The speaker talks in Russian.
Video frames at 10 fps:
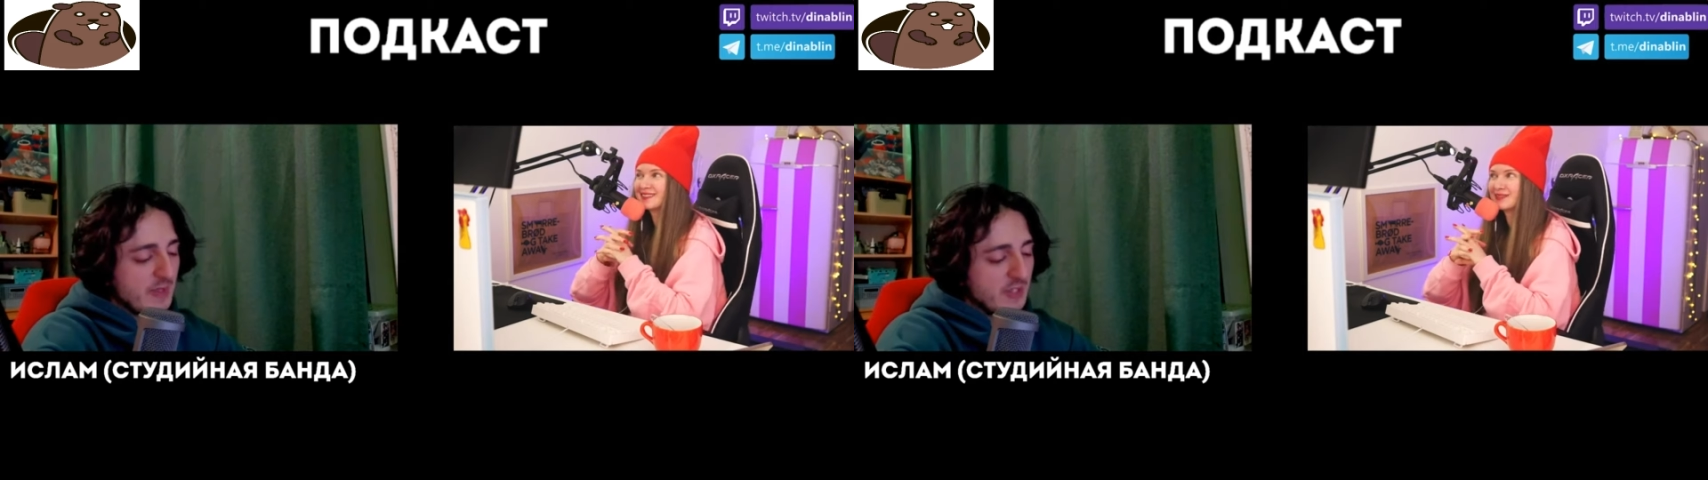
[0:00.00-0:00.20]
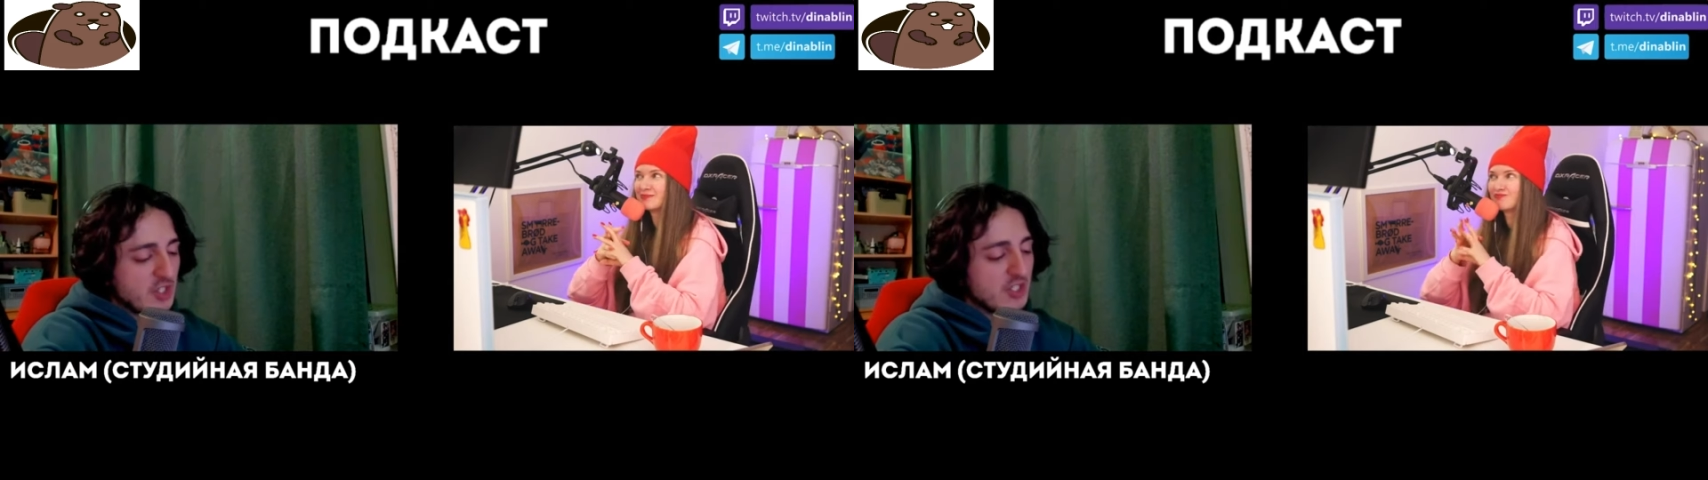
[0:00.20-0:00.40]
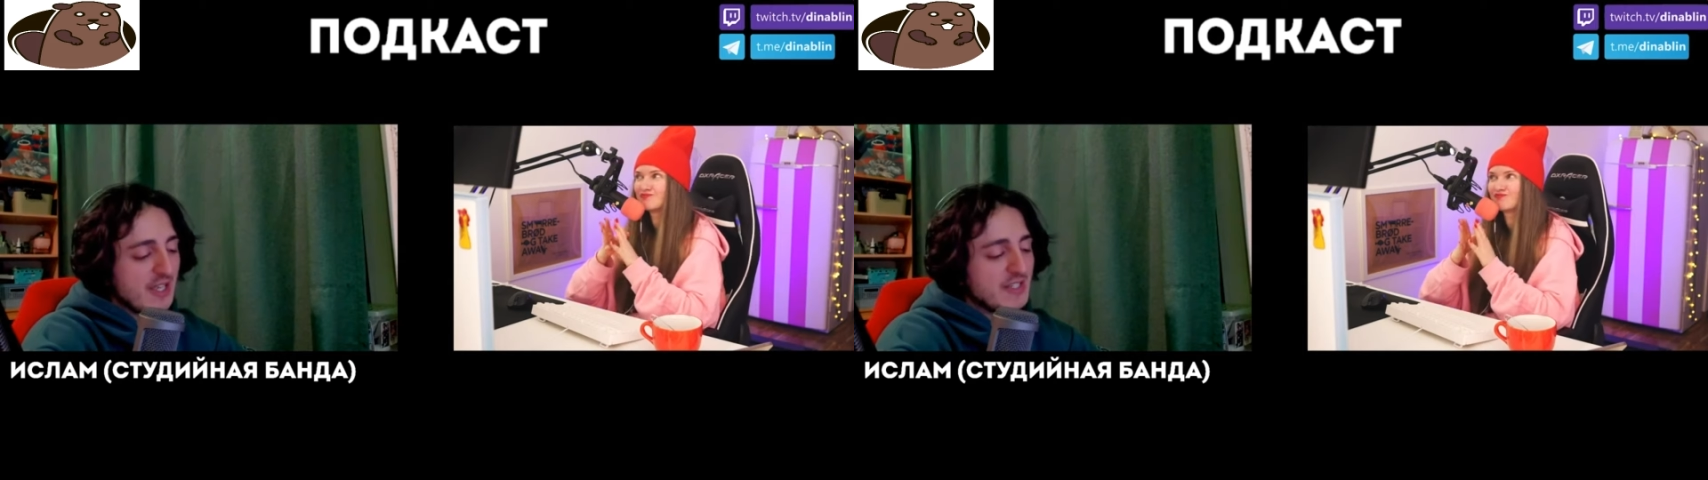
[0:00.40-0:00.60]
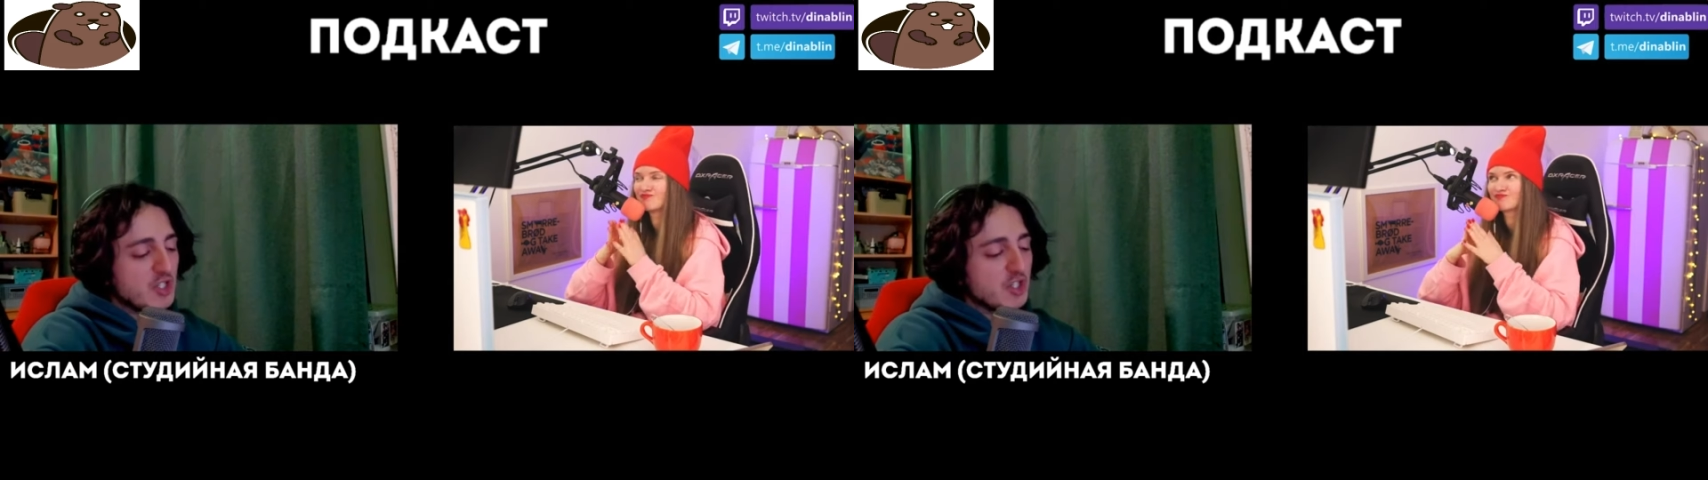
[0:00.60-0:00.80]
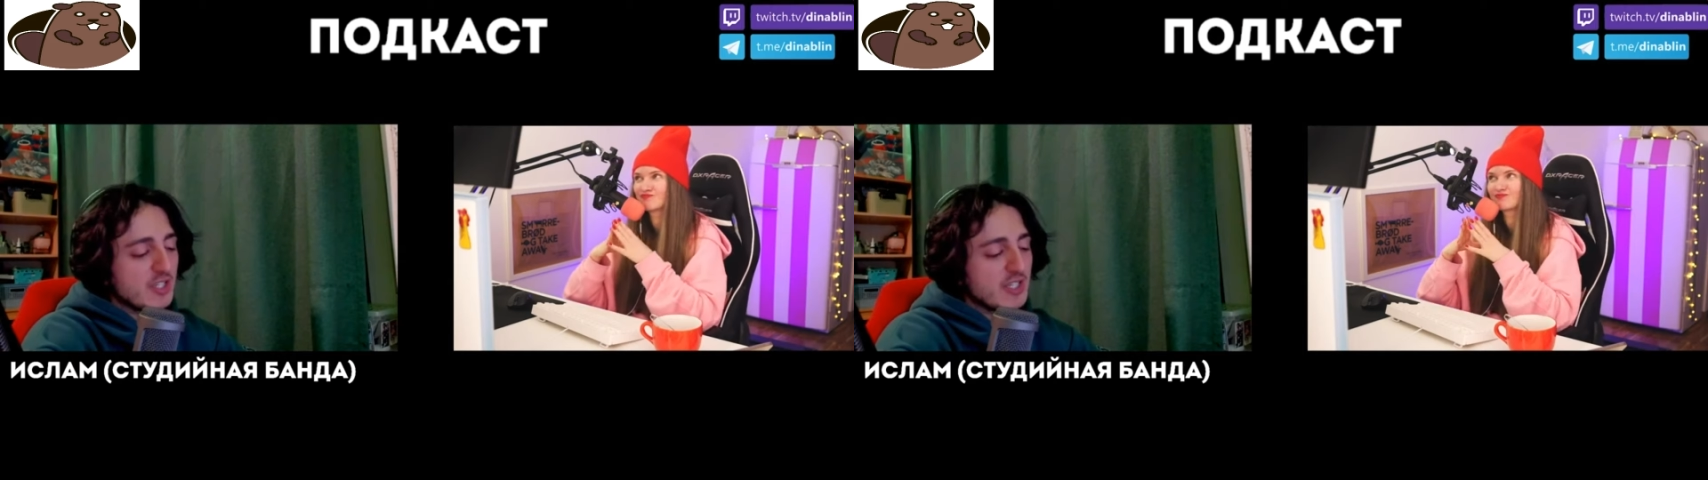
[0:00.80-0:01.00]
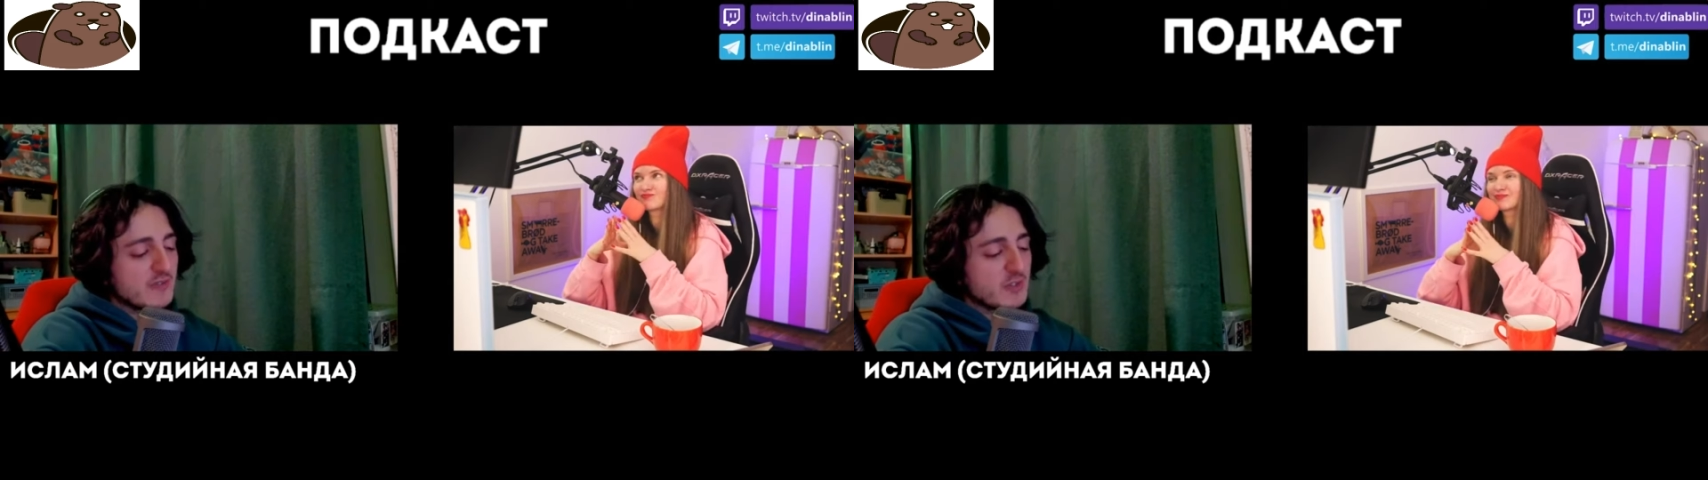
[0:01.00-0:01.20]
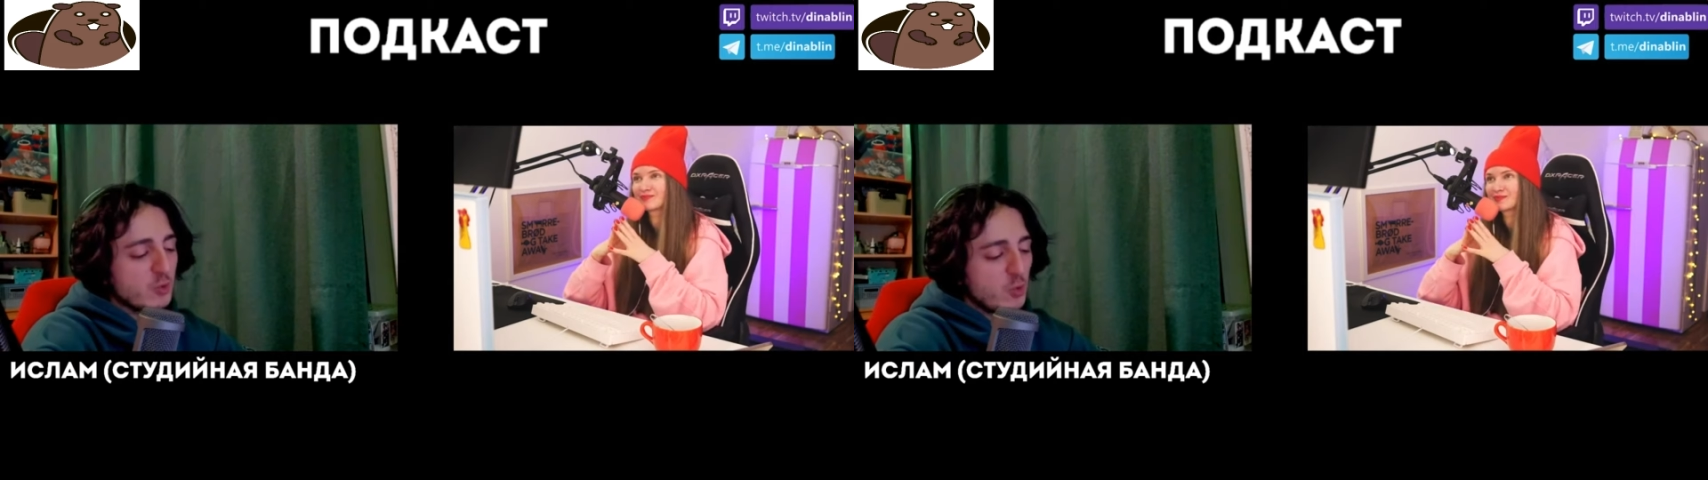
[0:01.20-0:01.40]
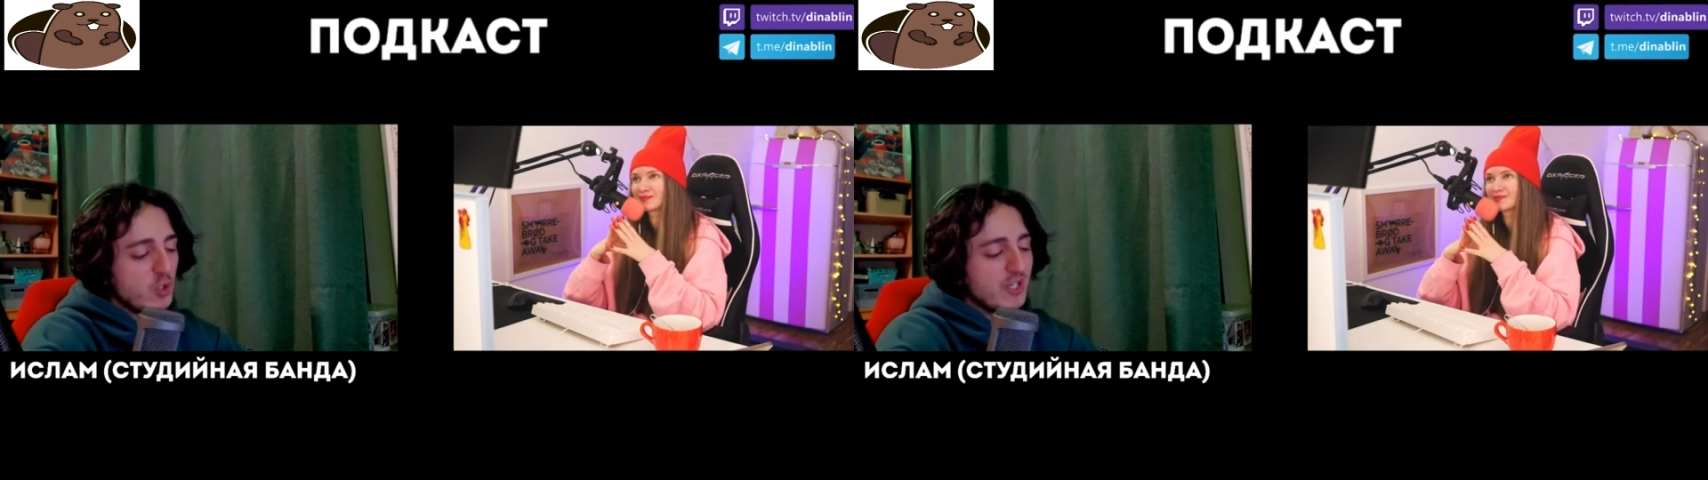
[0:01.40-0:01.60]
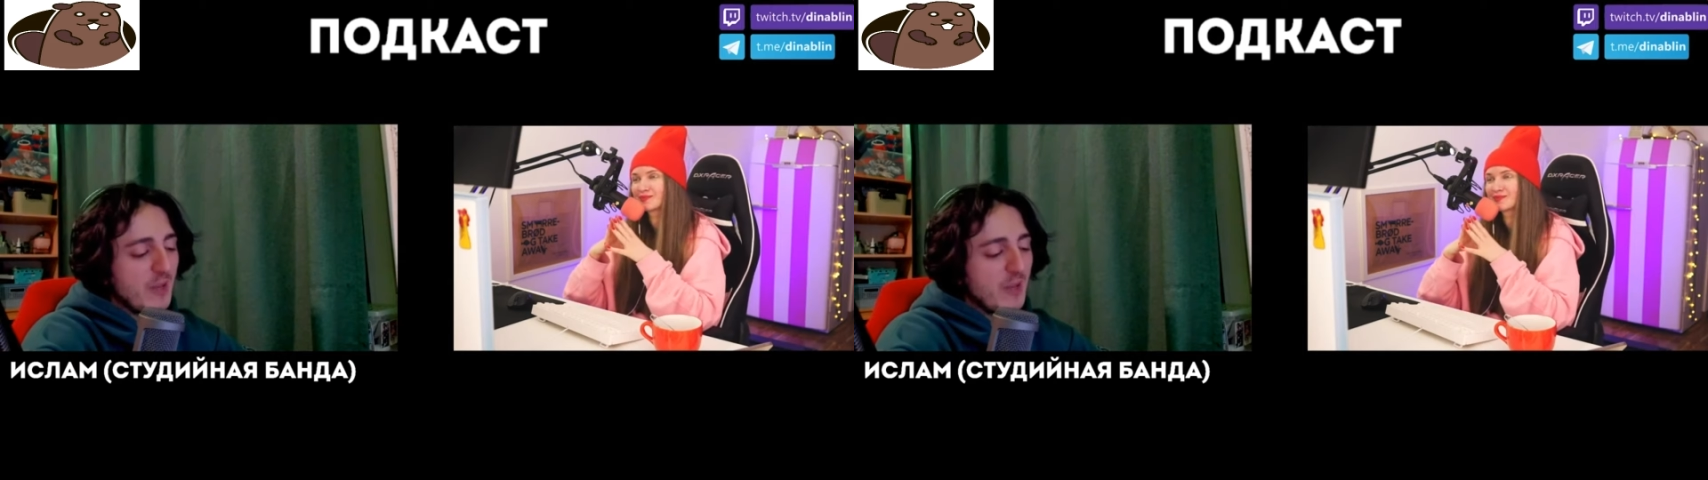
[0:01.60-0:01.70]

начинайте читать вслух